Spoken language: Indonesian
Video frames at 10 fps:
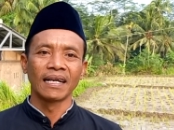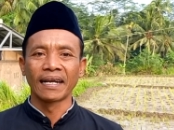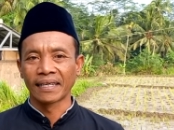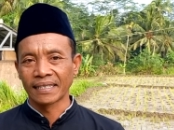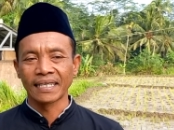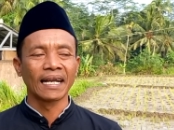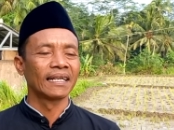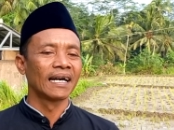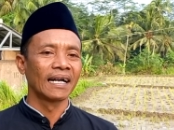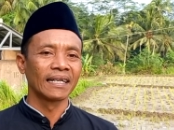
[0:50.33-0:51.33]
dan kesan
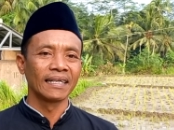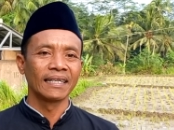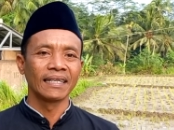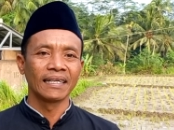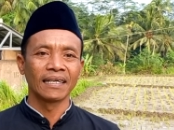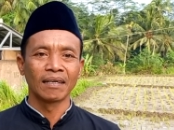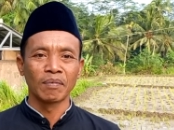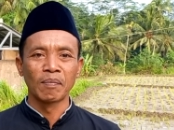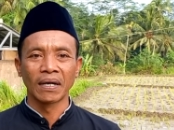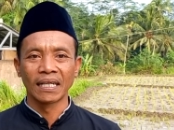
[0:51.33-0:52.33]
dari
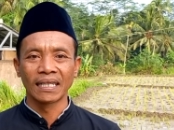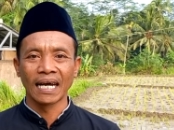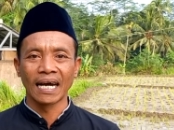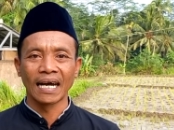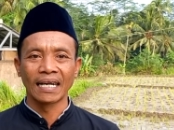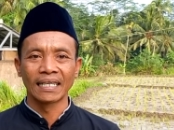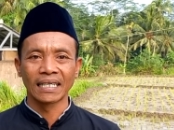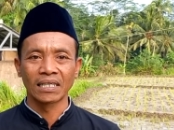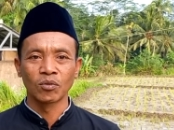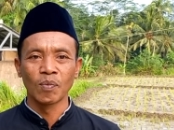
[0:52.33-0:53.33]
pemerintah
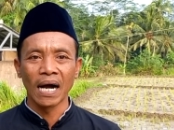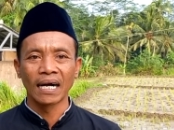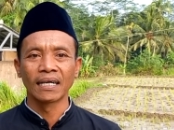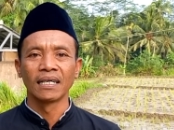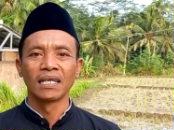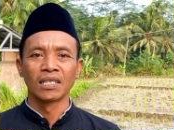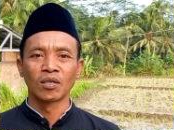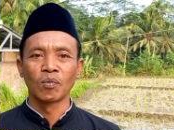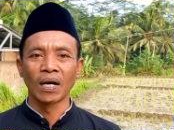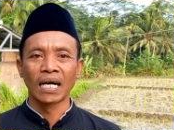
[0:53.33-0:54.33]
desa Subang
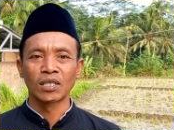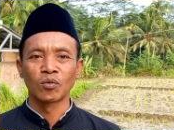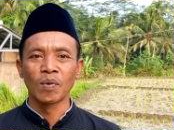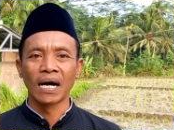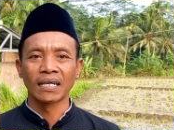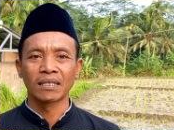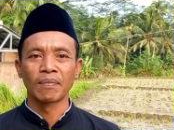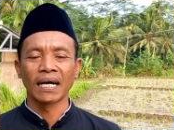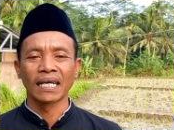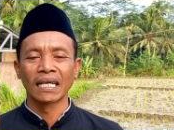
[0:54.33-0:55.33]
semoga Subang
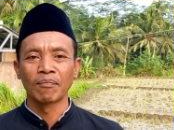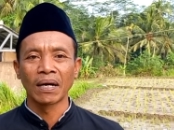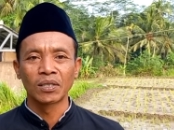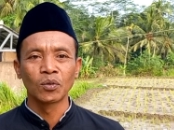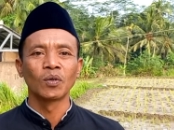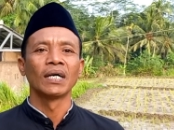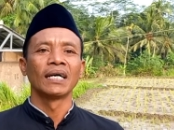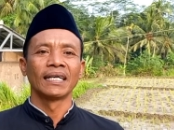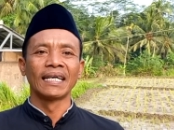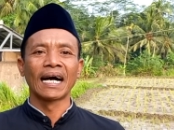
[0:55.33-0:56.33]
semakin maju
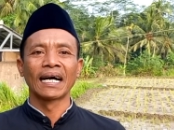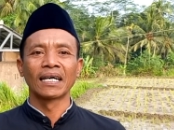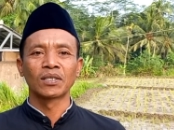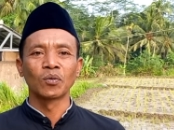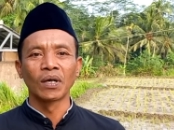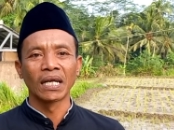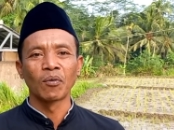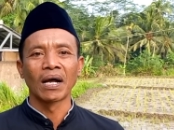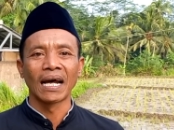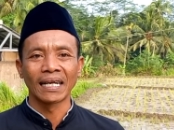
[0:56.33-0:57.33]
yang sugri
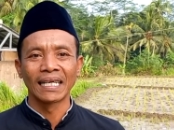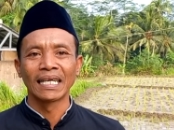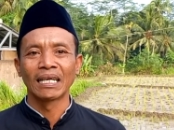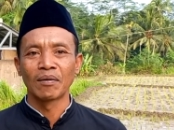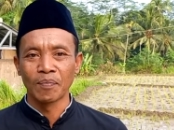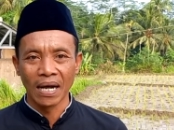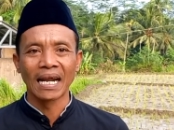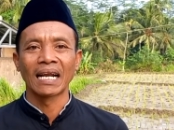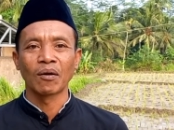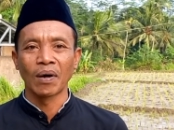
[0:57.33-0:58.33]
walargi
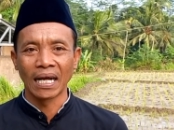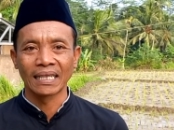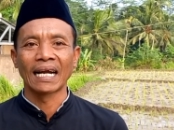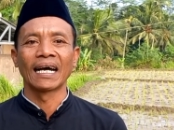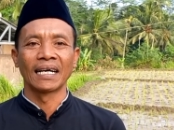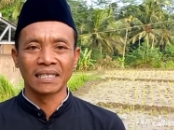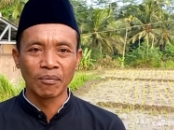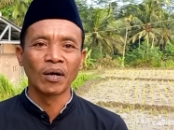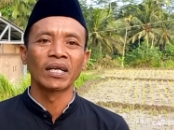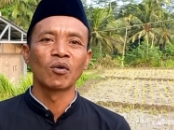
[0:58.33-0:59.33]
malar walatra
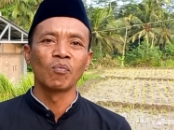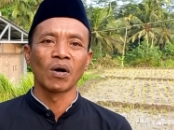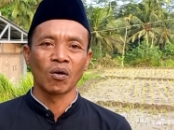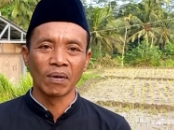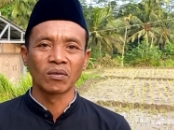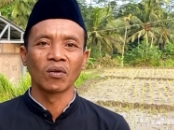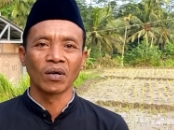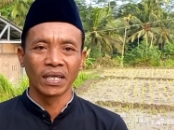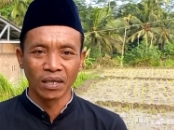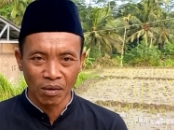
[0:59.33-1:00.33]
Assalamualaikum warahmatullahi